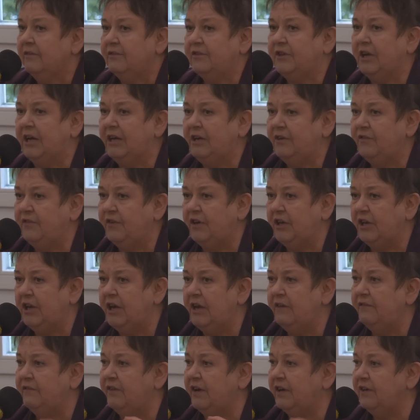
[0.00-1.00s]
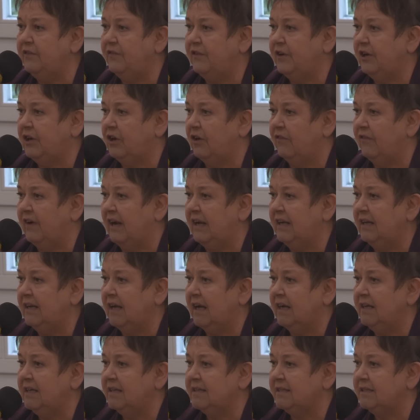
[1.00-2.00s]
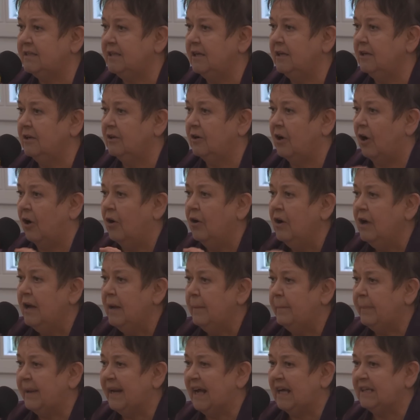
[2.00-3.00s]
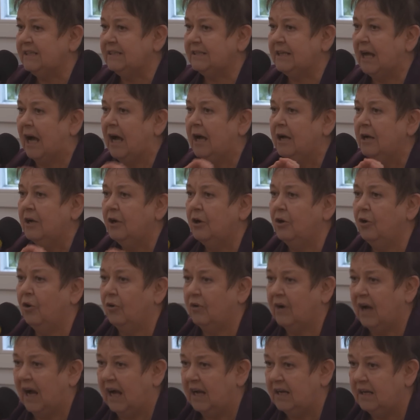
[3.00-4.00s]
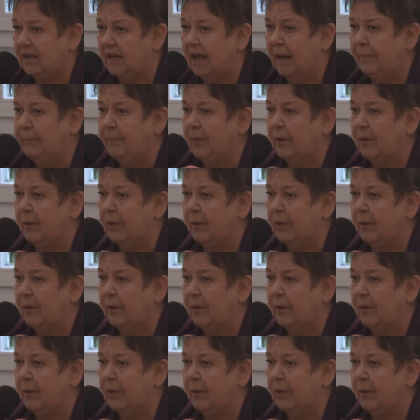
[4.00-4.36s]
W tej chwili weryfikowalna jest tylko prasa lokalna,